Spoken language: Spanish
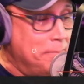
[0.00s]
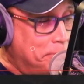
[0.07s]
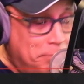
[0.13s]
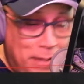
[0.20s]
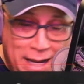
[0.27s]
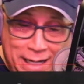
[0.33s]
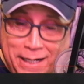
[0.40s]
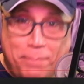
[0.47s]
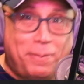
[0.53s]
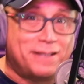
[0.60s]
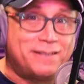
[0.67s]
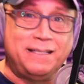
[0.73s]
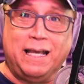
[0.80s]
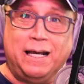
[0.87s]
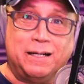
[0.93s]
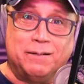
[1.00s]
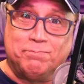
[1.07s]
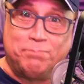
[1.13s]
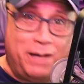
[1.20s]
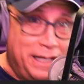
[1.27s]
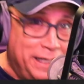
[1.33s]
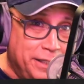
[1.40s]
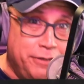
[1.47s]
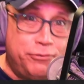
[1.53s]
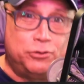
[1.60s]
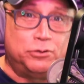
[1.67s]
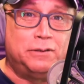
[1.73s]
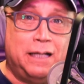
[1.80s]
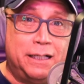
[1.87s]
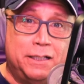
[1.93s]
Van a pasear, van a
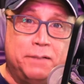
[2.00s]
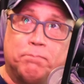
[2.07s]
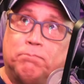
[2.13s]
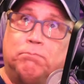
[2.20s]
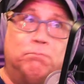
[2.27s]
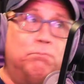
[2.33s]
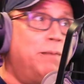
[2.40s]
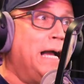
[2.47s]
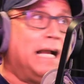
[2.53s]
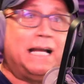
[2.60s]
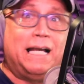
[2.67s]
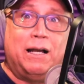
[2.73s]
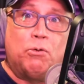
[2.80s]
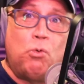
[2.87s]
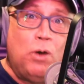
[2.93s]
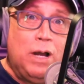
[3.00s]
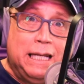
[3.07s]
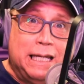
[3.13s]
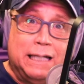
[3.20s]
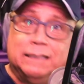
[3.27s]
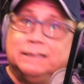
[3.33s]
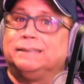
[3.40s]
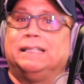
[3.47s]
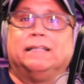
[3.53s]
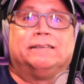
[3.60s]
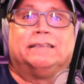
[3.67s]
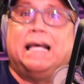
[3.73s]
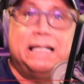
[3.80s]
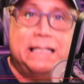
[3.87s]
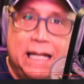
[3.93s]
disfrutar y vaca, guala, se
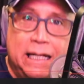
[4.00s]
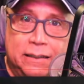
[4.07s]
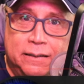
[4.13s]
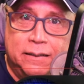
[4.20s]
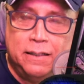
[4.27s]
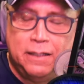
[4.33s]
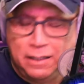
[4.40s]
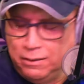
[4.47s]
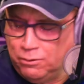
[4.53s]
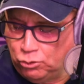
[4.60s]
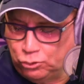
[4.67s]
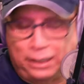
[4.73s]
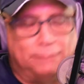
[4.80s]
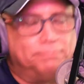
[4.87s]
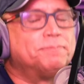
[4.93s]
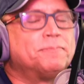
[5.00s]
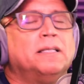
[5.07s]
sanan o sea,